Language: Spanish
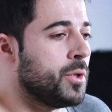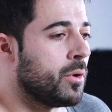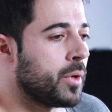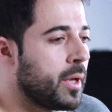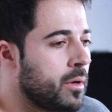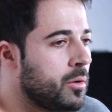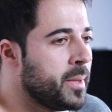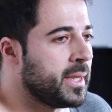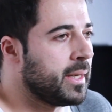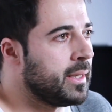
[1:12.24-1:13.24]
Yo lo que
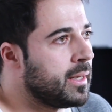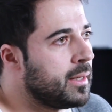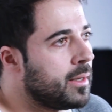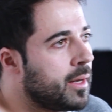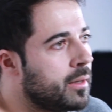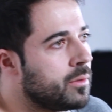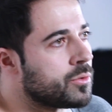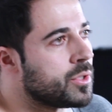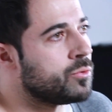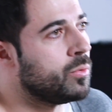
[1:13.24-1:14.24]
recomendaría a
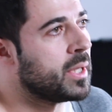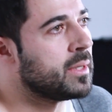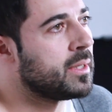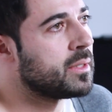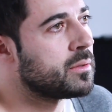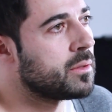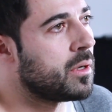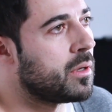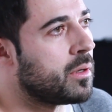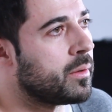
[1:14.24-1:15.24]
los estudiantes